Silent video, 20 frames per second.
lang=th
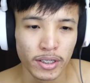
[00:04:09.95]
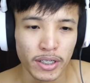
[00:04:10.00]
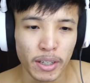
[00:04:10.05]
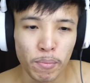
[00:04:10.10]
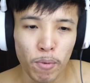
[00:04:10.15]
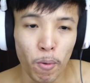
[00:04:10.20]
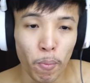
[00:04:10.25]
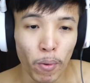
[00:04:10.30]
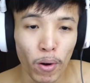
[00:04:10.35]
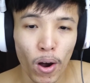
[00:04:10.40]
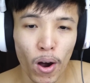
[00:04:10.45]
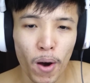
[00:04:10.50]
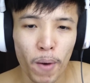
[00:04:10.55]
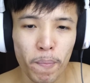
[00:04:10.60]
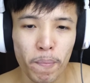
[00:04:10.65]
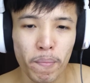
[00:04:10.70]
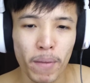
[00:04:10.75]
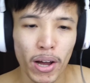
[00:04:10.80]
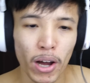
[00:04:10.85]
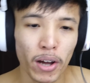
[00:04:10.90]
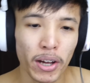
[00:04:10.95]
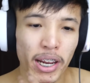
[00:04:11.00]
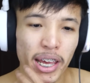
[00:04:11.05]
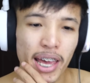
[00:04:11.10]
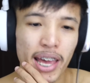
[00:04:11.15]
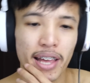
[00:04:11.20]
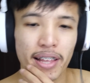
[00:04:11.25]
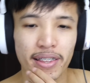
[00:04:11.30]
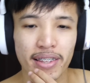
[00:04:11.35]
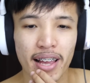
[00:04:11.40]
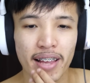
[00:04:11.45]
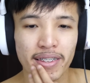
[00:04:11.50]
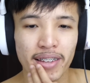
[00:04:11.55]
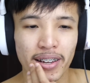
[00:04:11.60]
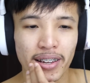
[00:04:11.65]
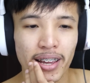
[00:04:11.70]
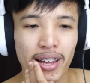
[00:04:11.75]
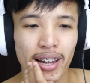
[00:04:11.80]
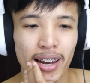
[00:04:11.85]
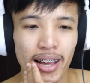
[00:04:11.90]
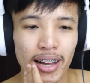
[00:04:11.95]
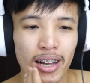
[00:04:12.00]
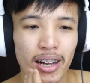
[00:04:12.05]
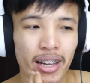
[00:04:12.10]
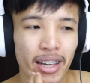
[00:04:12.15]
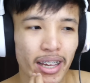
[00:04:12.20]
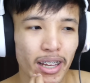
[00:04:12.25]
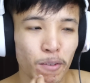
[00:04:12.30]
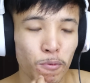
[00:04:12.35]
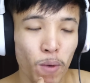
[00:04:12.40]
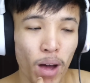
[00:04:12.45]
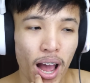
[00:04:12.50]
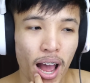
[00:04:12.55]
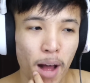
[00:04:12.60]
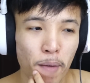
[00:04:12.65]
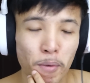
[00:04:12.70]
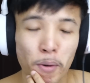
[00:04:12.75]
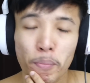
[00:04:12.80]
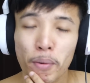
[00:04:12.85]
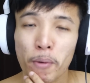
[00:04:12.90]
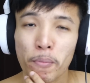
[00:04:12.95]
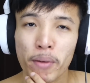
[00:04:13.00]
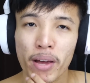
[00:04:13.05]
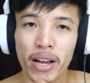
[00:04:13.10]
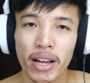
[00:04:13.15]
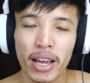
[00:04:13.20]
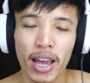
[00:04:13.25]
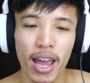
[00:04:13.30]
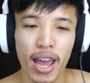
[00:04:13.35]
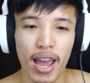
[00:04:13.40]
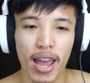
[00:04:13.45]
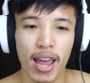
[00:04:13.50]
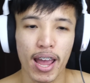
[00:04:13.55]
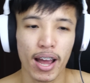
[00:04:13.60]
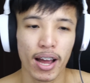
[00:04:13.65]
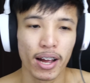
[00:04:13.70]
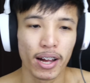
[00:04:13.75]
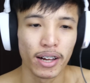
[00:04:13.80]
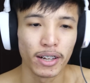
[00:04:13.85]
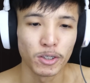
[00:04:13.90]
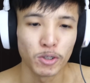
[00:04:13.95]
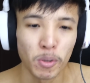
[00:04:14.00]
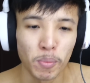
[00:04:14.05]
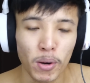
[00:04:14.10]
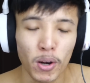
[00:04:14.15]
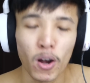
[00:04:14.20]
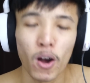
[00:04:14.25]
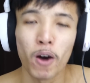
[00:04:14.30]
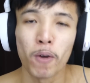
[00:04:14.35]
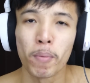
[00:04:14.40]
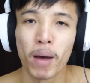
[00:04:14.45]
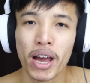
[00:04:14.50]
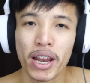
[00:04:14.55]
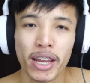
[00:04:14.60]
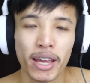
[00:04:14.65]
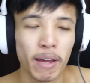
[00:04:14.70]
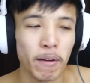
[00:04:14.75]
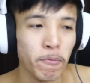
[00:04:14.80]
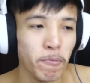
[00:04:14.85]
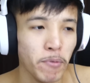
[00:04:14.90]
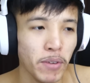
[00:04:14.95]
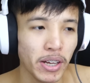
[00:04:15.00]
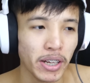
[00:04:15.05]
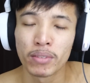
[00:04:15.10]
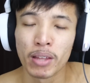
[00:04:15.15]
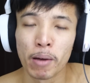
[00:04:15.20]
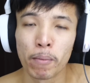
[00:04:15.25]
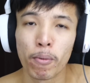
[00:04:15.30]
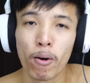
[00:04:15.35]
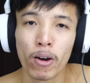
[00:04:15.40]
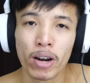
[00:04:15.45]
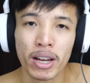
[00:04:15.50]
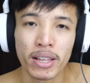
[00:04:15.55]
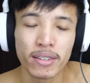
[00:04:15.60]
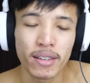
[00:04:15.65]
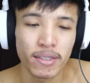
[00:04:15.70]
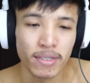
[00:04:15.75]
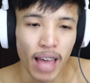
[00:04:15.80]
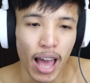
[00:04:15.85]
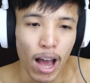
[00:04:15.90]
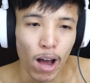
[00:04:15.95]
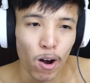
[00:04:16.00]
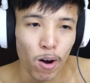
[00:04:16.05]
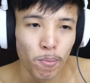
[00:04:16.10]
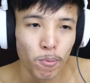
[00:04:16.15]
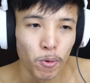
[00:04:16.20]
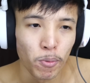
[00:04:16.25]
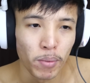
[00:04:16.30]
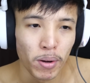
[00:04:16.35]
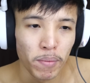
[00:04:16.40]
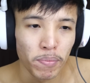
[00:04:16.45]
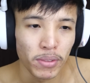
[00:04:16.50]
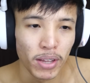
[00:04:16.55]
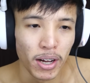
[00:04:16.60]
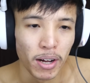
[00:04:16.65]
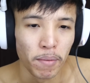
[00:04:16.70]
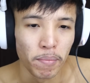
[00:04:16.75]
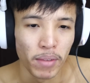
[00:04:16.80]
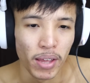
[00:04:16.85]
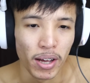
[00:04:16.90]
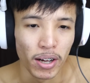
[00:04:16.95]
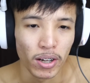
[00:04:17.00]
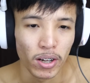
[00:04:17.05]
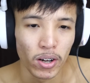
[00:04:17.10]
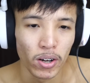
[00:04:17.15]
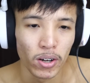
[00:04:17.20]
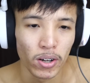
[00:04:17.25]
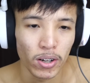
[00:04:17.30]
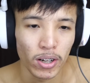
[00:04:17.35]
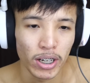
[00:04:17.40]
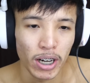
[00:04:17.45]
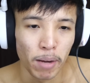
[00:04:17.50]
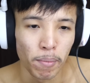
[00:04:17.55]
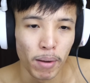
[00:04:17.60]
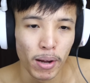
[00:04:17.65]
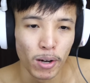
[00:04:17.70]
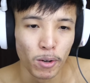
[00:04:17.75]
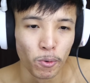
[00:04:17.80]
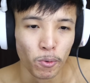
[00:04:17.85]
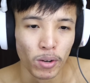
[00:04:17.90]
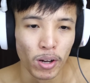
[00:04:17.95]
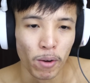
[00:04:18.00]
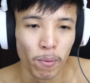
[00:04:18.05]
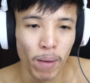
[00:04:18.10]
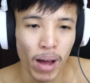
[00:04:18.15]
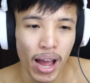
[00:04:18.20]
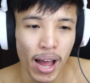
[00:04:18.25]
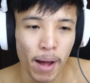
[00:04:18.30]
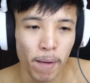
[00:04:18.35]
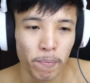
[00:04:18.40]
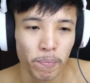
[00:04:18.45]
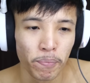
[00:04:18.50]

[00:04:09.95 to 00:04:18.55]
จริงๆผมก็ไม่ค่อยได้เอกใจสังเกตอะไรก็คิดว่ามันเป็นเพียงแค่ส่วนประกอบภายใน MV แต่พอได้ศึกษาข้อมูลเพิ่มเติมเนี่ยก็ก็ทำให้รู้เลยว่า